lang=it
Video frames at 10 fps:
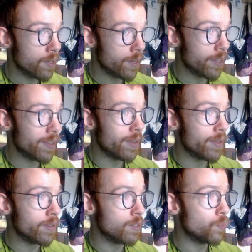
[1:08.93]
ed è
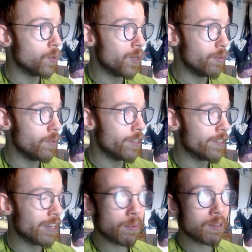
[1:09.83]
disponibile
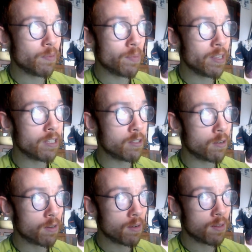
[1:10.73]
tramite Play
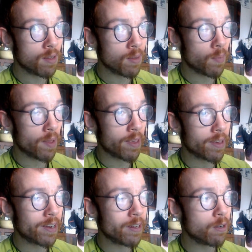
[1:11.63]
Store in
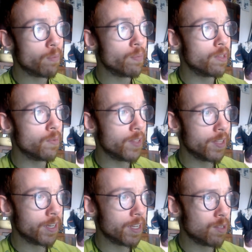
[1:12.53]
maniera
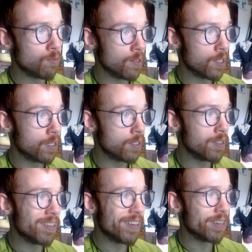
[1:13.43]
completamente gratuita
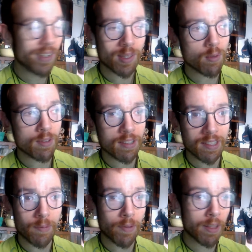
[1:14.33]
sia sul
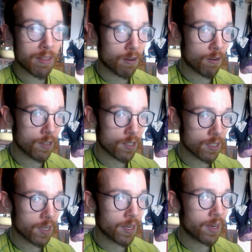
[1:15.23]
sistema Android
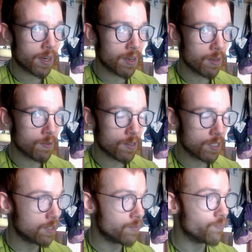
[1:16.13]
che
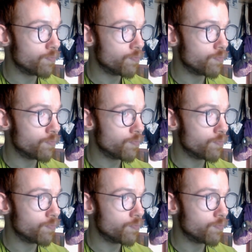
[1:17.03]
iOS.